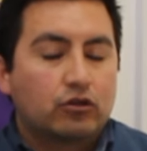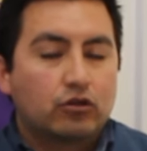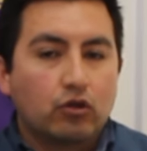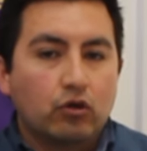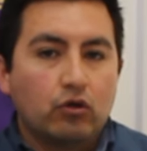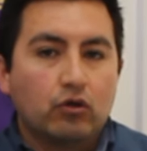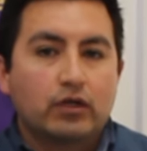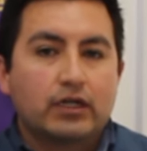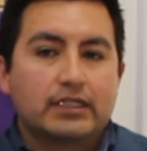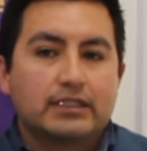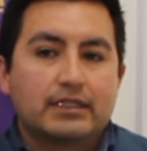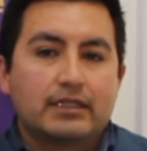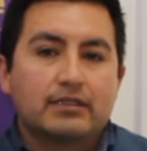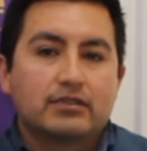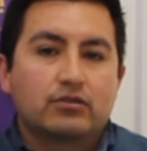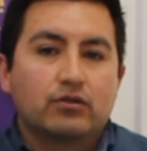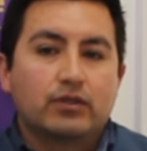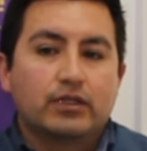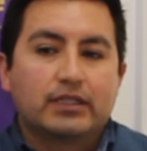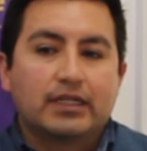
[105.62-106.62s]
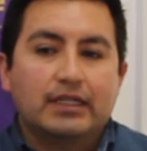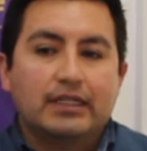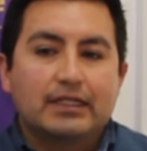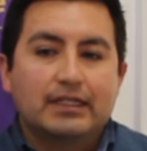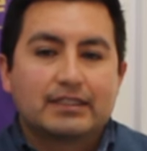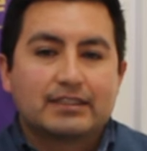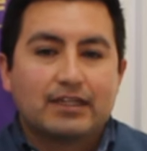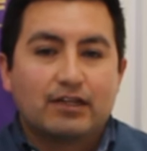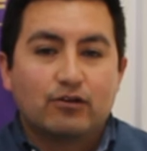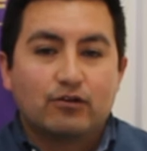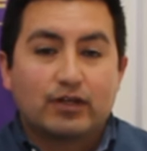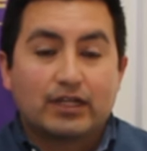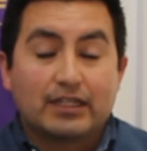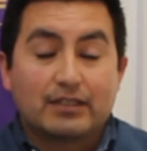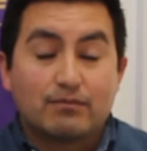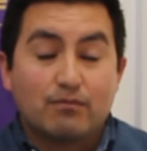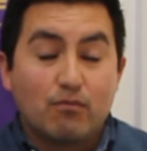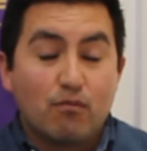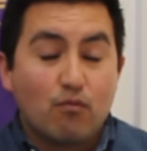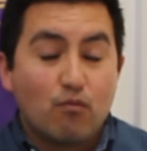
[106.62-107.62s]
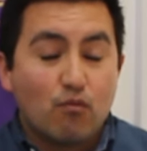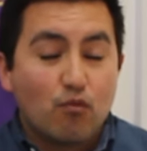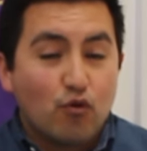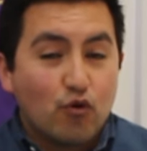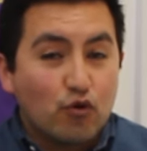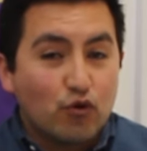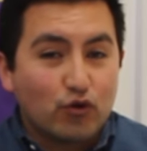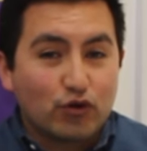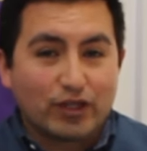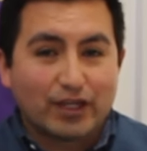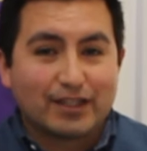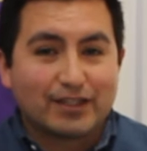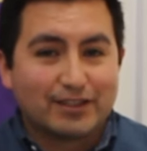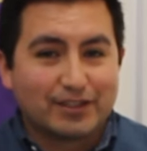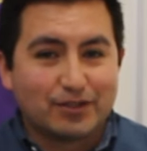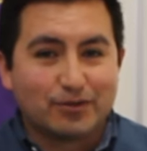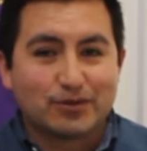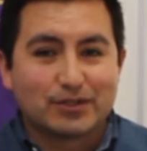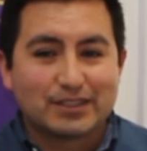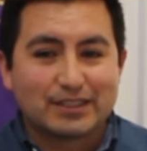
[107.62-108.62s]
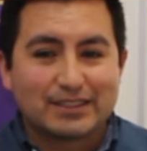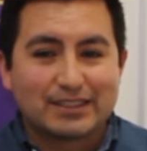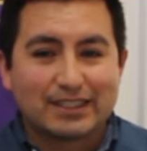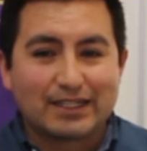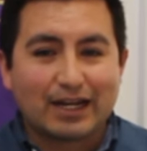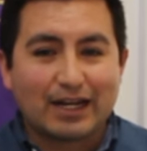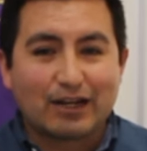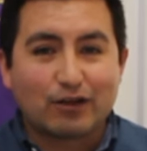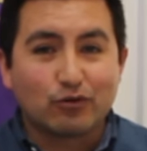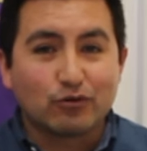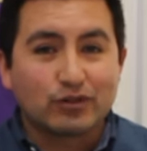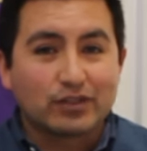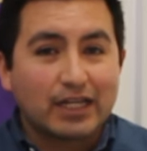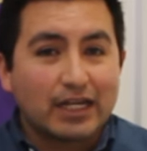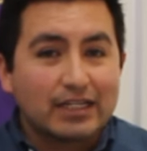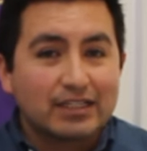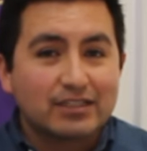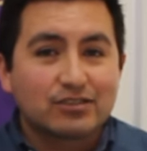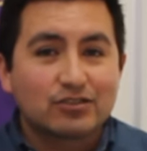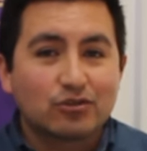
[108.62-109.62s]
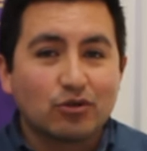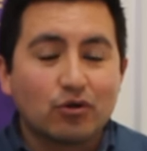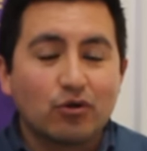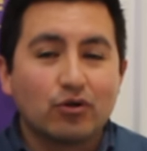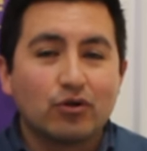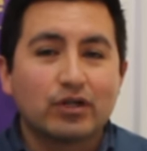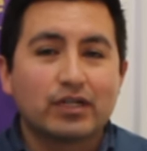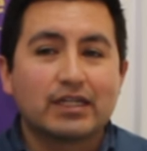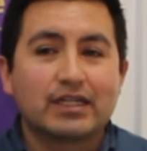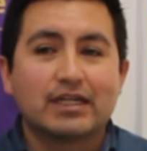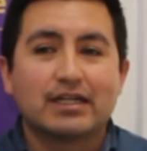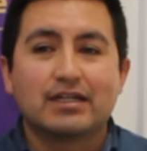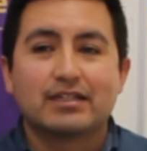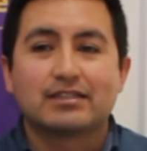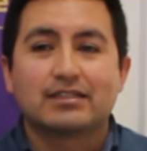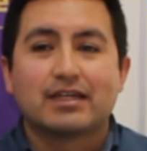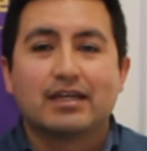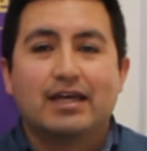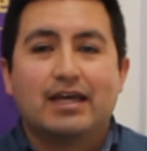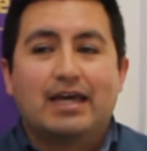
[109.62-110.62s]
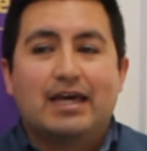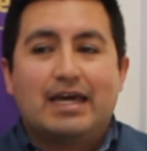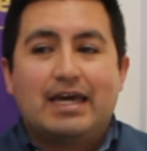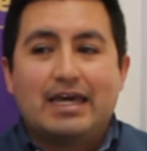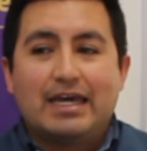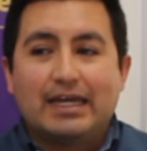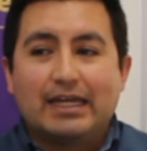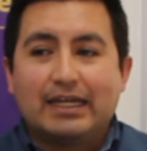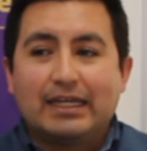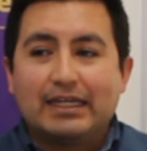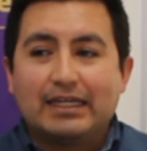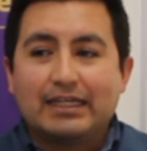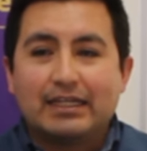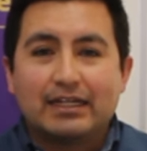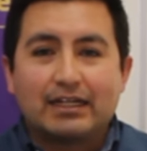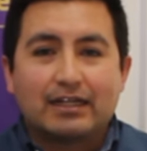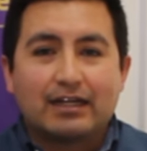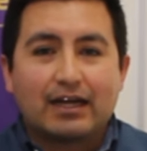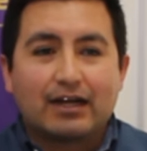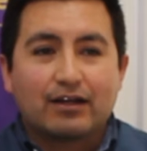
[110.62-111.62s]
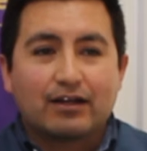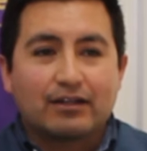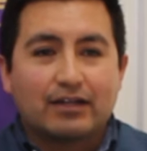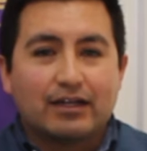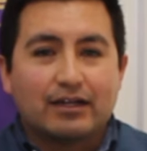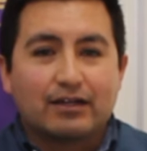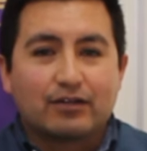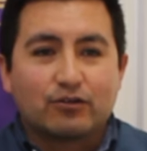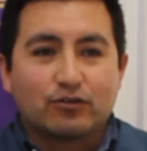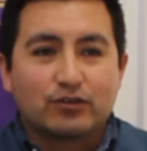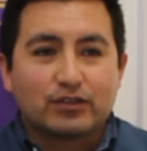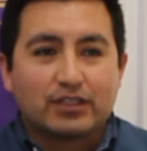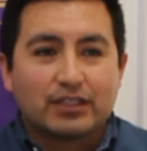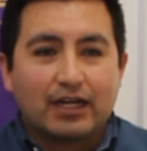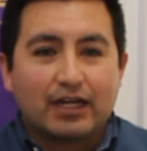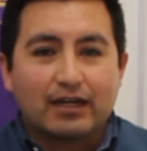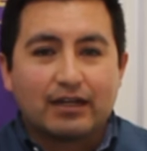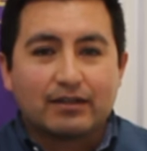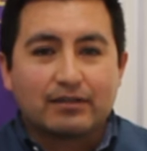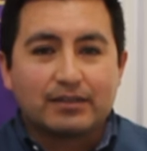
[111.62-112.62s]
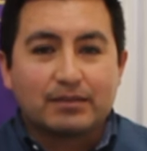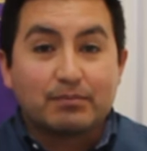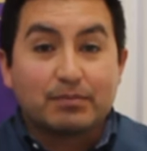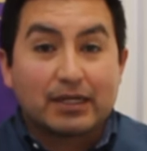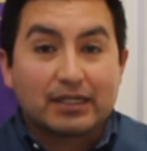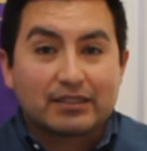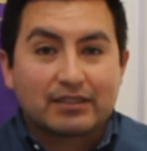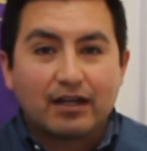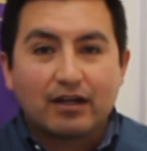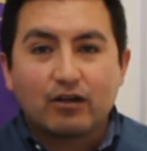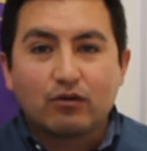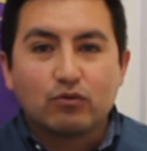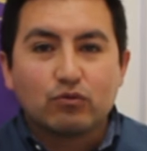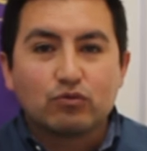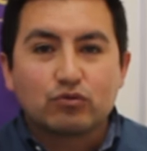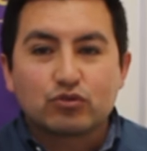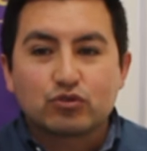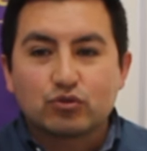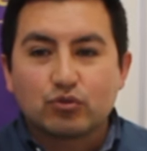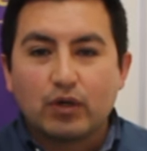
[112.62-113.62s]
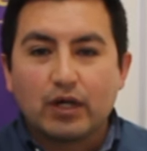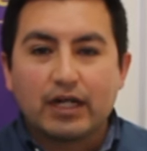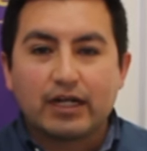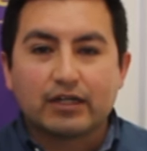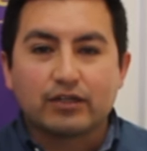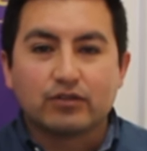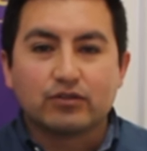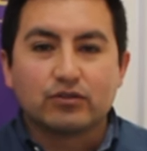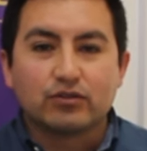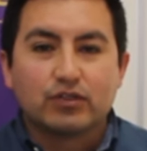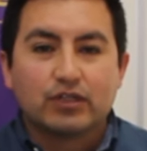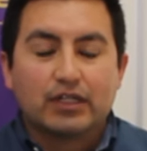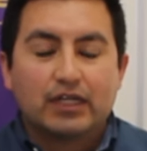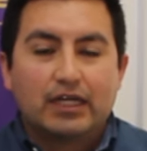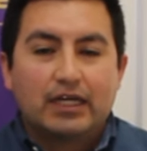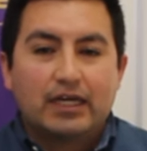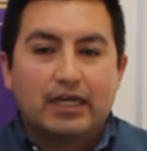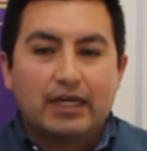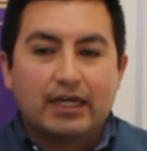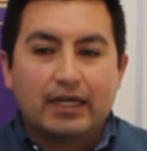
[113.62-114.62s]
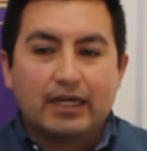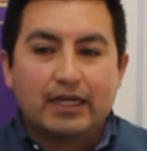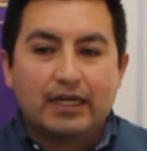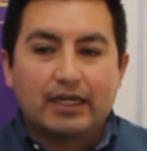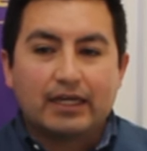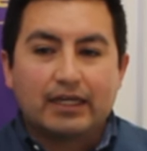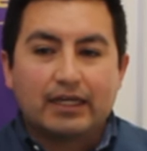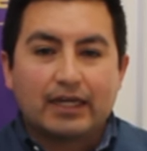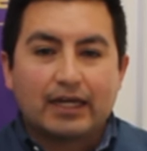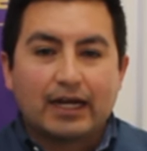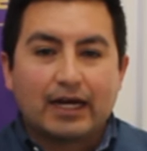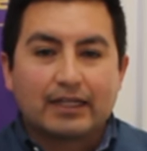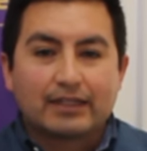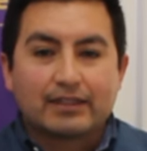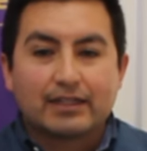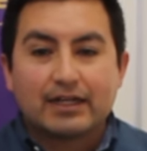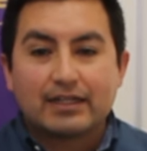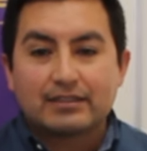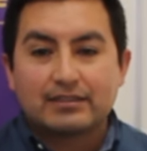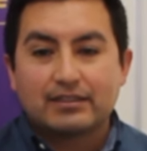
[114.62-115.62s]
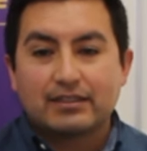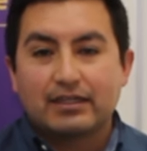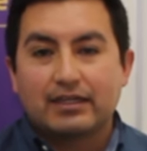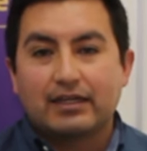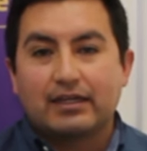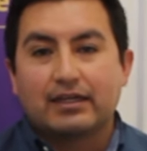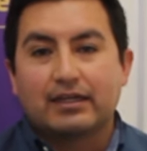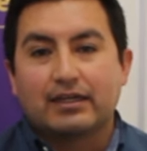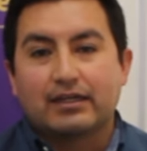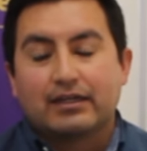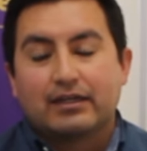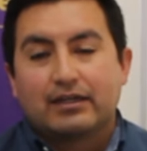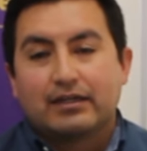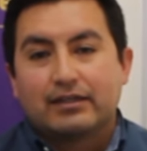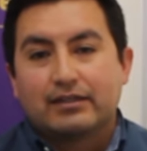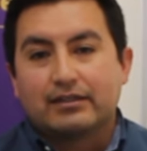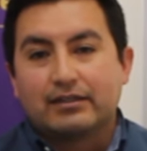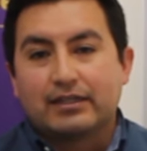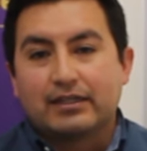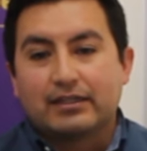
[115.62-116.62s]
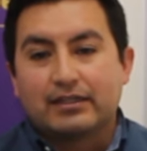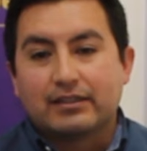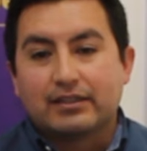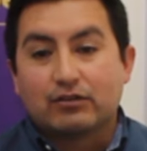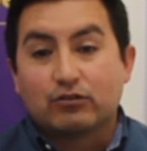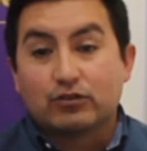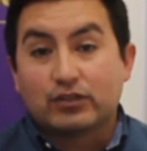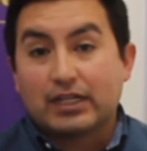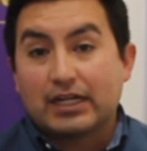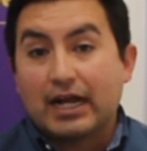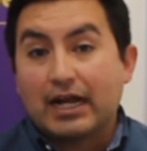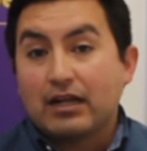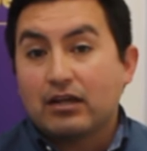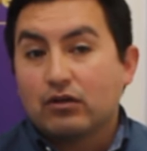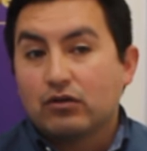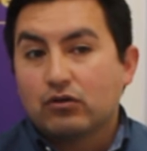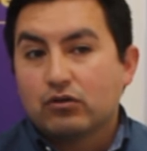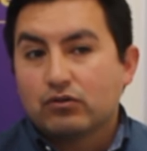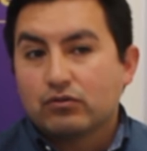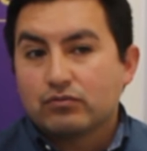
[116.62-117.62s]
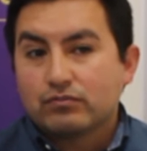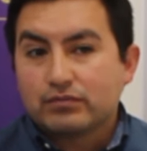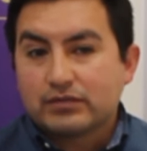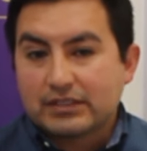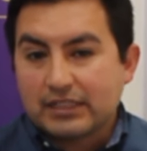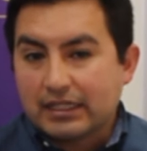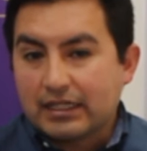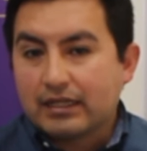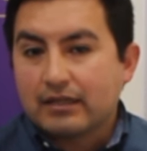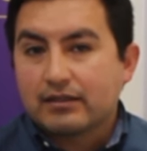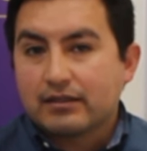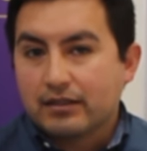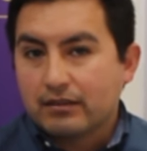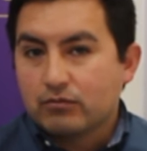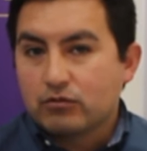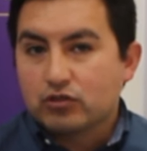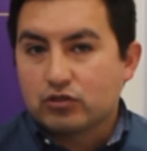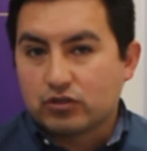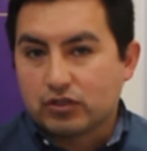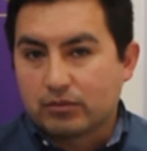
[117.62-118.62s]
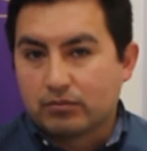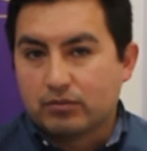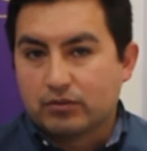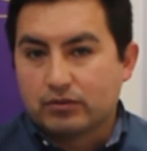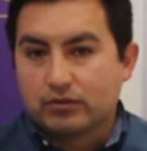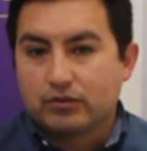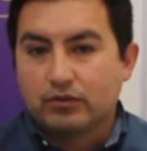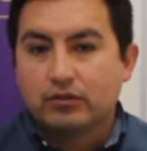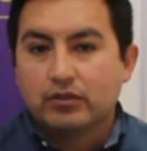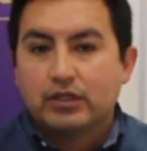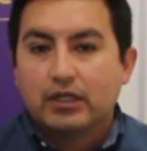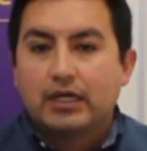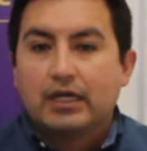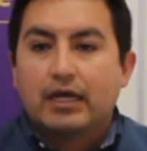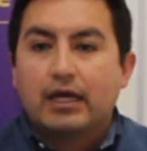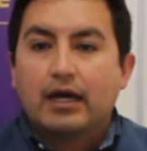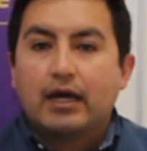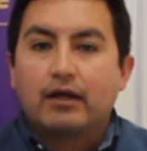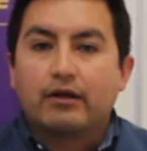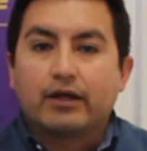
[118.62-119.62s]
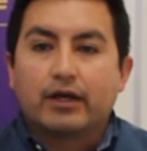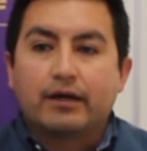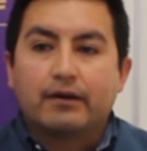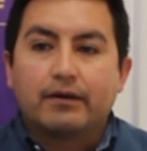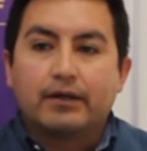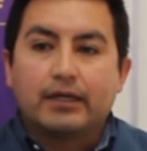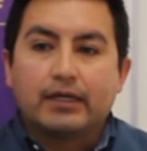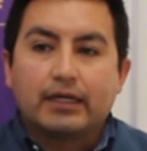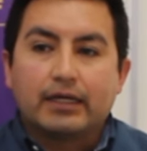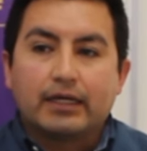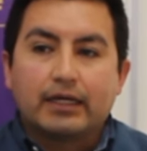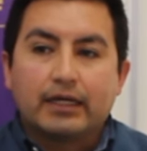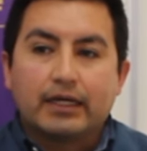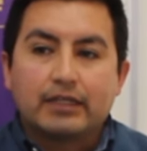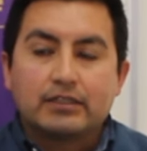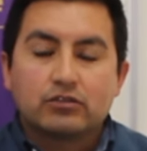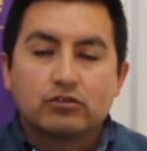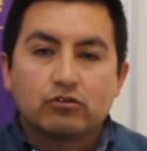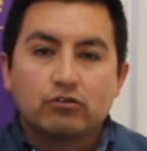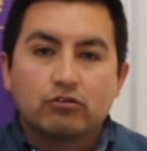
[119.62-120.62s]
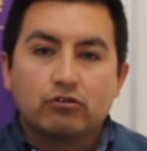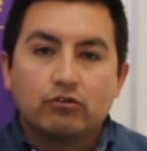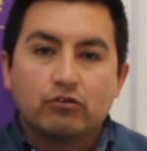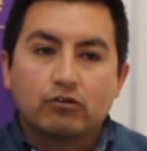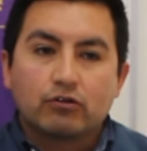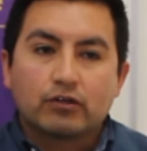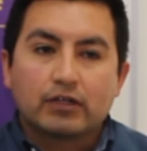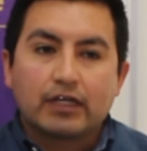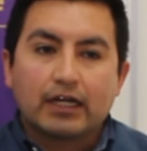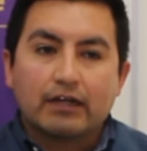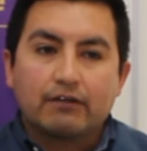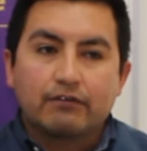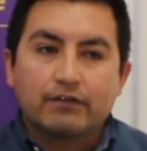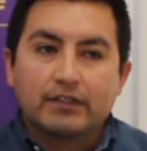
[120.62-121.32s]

todo lo que es el storytelling es algo que es muy antiguo, es decir, que el contar historias, el ir a, impactar a un usuario eh, atrás de, contar algo tiene, tiene mucho tiempo. ¿no? Ahora, eh, esto lo que al